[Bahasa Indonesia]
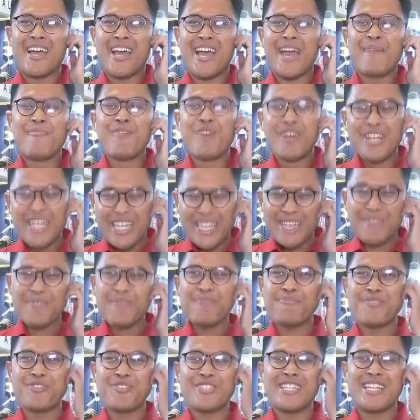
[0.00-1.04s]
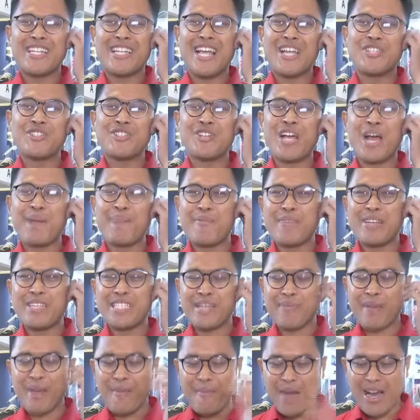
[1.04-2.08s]
Ebony, Putri dan juga
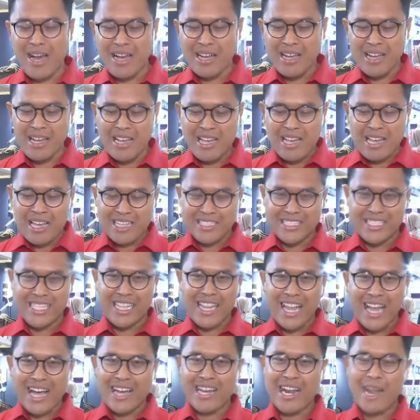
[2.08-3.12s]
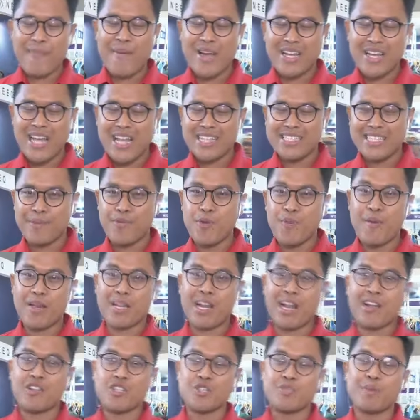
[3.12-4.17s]
pemirsa memang jelang Ramadan
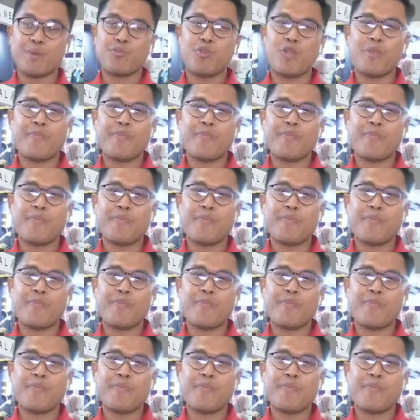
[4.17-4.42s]
1445